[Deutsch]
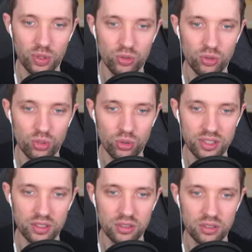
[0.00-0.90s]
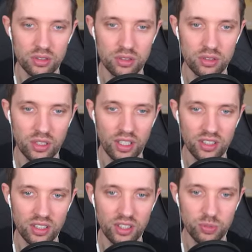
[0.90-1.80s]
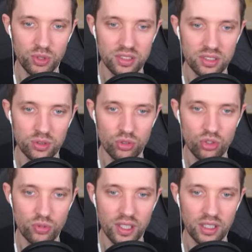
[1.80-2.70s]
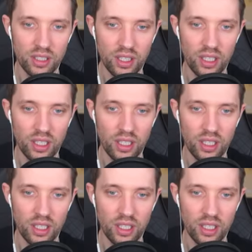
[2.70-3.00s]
Ich brauche nur noch Hose. Dann kann ich die gleich benutzen. Und ein Schwert.